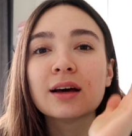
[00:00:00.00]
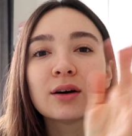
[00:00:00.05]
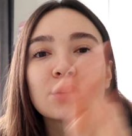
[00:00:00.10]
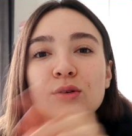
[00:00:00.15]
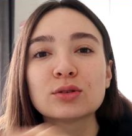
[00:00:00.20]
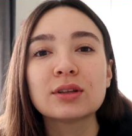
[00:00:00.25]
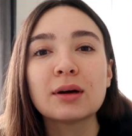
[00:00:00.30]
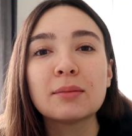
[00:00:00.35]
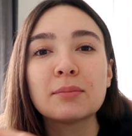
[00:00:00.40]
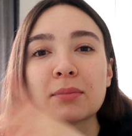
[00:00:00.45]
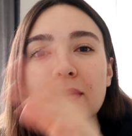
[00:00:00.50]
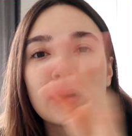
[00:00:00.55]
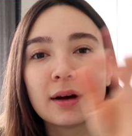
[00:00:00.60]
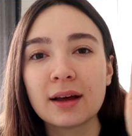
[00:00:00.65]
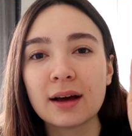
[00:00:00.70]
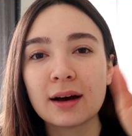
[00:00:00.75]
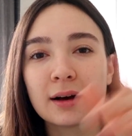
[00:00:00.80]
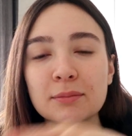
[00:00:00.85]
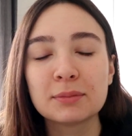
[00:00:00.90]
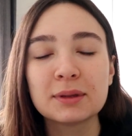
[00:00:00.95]
O yüzden
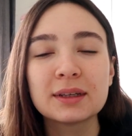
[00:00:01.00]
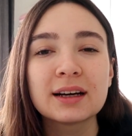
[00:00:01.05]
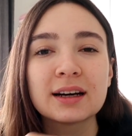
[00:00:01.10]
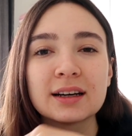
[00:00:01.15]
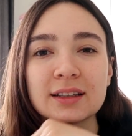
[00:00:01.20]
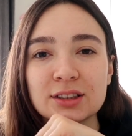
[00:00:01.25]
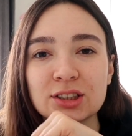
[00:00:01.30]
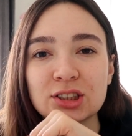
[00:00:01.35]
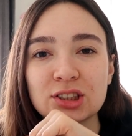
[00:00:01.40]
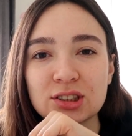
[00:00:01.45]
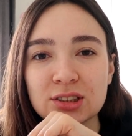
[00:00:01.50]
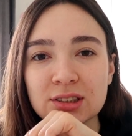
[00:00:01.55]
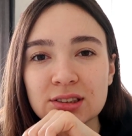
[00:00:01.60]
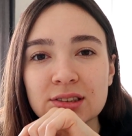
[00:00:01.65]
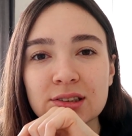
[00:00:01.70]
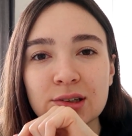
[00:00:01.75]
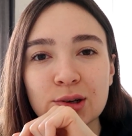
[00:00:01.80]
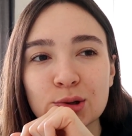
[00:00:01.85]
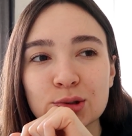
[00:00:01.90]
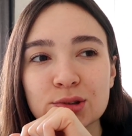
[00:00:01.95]
bayağı bir
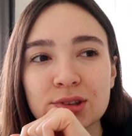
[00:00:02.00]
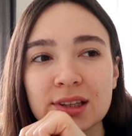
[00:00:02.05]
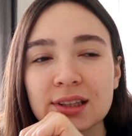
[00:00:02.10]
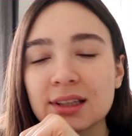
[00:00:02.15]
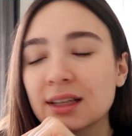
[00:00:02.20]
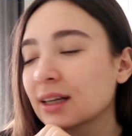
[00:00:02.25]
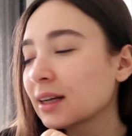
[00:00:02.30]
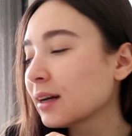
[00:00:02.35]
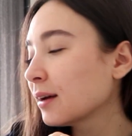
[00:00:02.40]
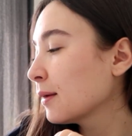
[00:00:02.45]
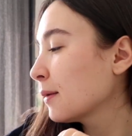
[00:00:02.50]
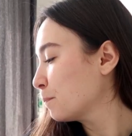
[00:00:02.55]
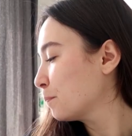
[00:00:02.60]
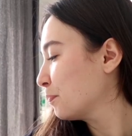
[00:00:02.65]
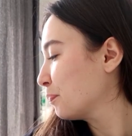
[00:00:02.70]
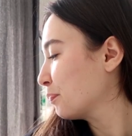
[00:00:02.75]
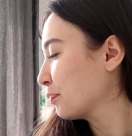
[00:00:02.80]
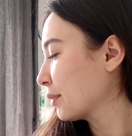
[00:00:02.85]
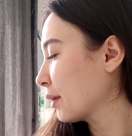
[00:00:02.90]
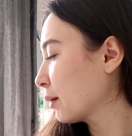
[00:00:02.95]
karıştı ortaya ortalık.
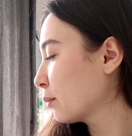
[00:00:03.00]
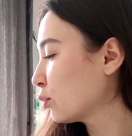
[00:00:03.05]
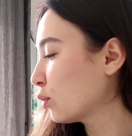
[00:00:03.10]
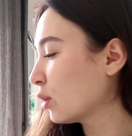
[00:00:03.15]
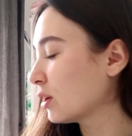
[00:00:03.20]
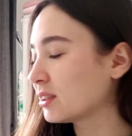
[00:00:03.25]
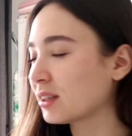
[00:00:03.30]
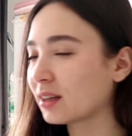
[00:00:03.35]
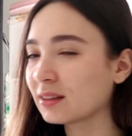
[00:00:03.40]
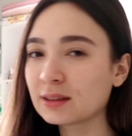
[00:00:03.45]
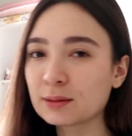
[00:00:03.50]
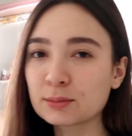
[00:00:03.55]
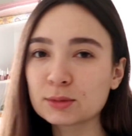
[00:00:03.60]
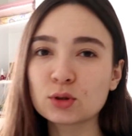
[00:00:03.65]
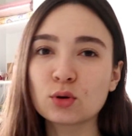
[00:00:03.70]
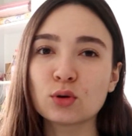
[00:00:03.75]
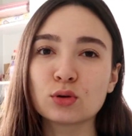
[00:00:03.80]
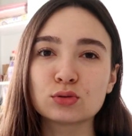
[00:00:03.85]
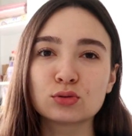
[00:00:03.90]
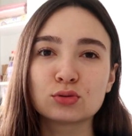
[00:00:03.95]
Bu ajandamı
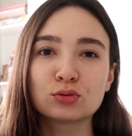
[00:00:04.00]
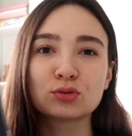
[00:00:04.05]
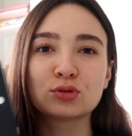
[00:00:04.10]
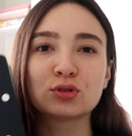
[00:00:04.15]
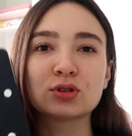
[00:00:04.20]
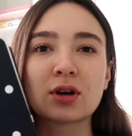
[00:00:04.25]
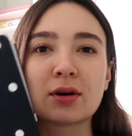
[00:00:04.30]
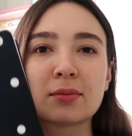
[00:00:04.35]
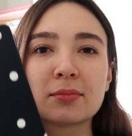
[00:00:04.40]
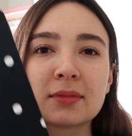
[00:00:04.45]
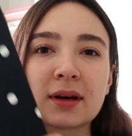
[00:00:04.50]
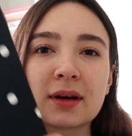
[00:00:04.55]
dolduracağım.